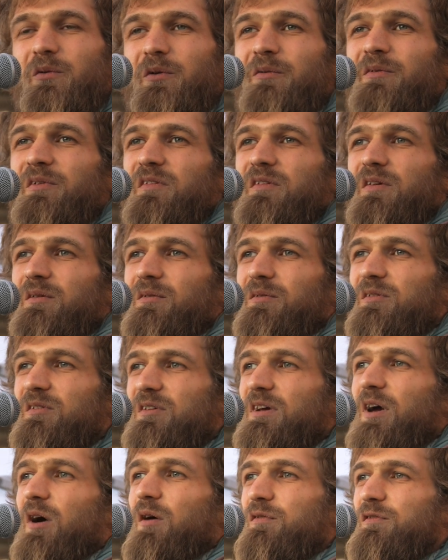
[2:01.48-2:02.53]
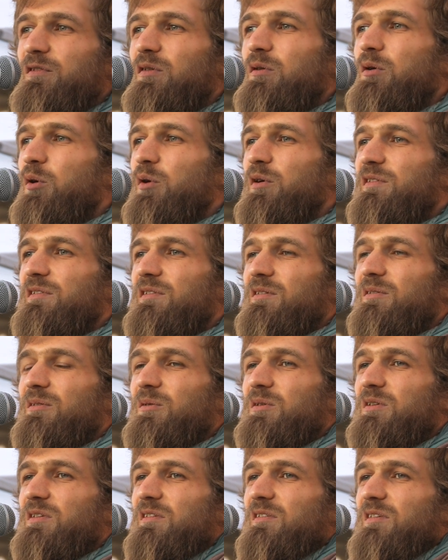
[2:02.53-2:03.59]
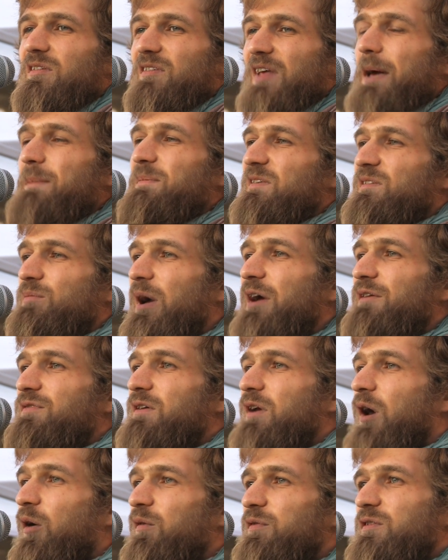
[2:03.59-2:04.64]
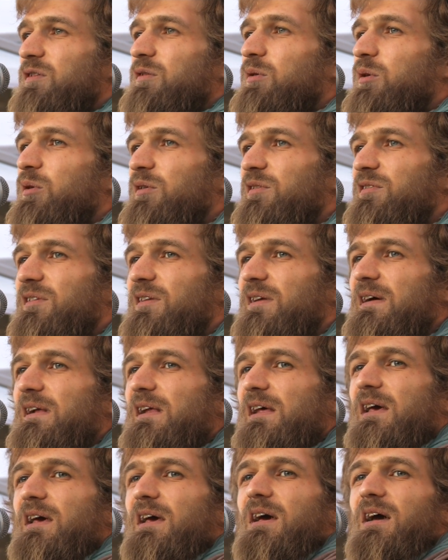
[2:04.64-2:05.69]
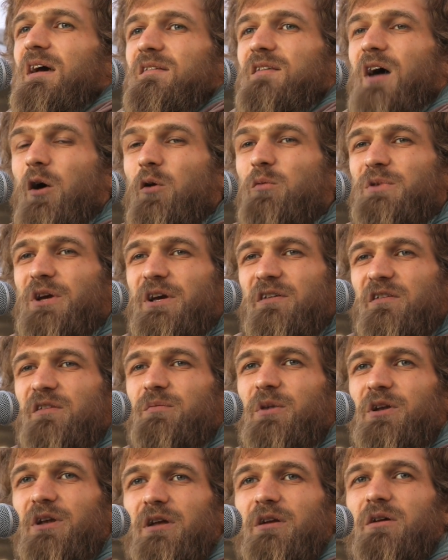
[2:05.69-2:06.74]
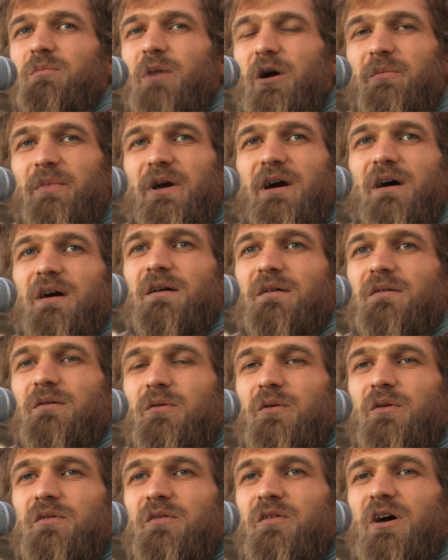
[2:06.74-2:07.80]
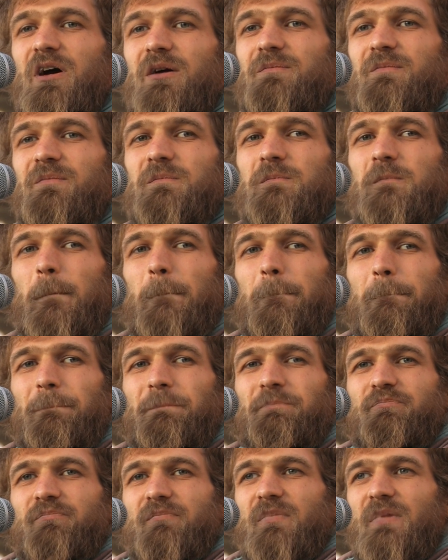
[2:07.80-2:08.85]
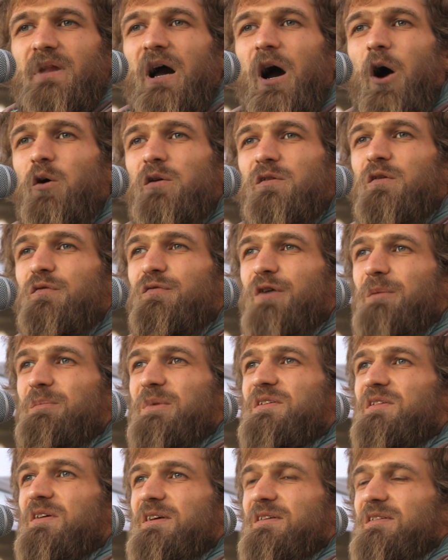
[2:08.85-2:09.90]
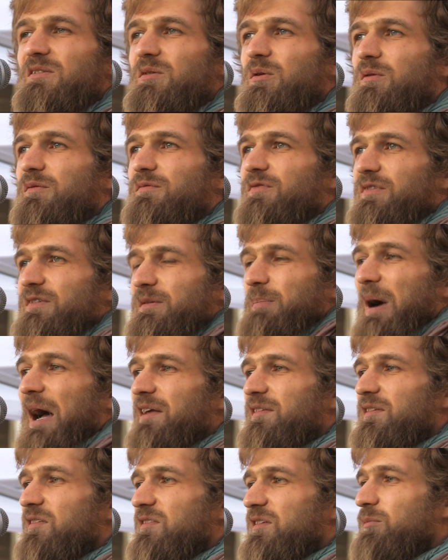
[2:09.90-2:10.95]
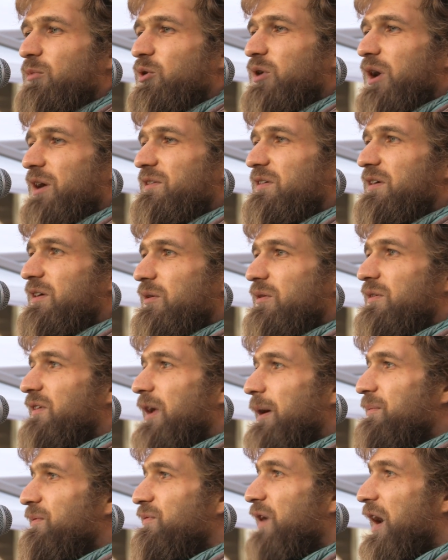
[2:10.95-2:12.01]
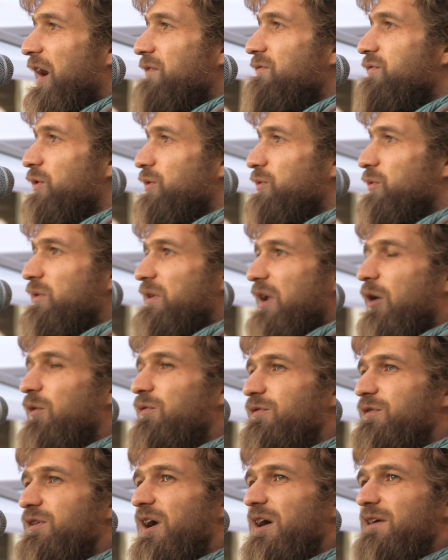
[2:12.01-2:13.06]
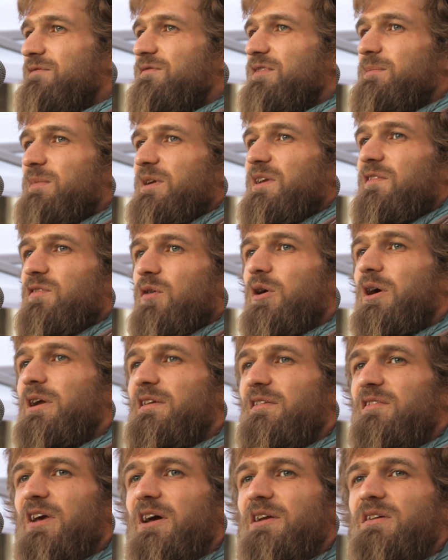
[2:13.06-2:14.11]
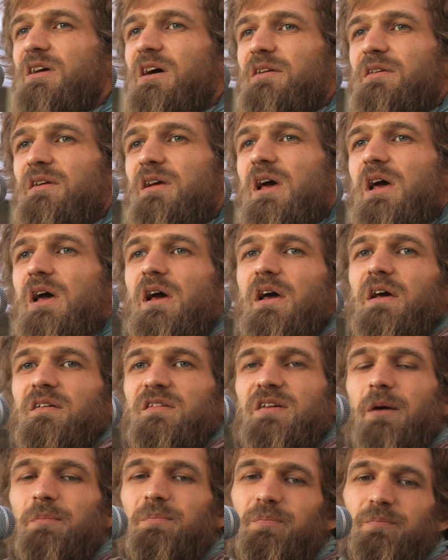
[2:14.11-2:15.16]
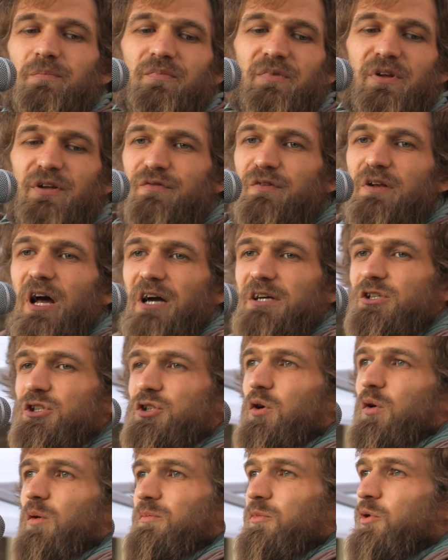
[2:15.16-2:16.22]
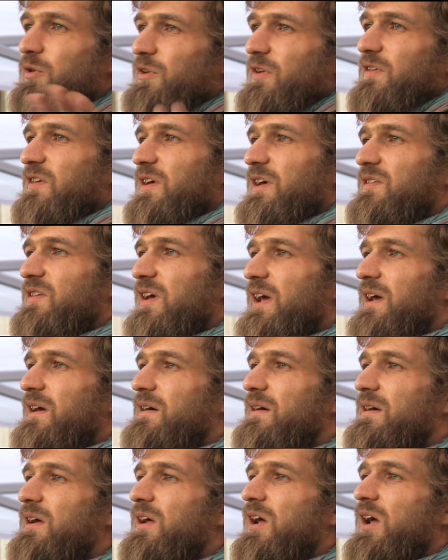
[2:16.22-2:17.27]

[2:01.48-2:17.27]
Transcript: uns und die aufzulösen und diese Selbstzweifel aufzulösen. Darum ging es mir dann immer mehr. Und ähm, auch zu vermitteln, so wie Basisdemokratie und Selbstverantwortung laufen kann, wie man das organisieren kann. Ich habe nicht viel angeschoben, nur diese Idee.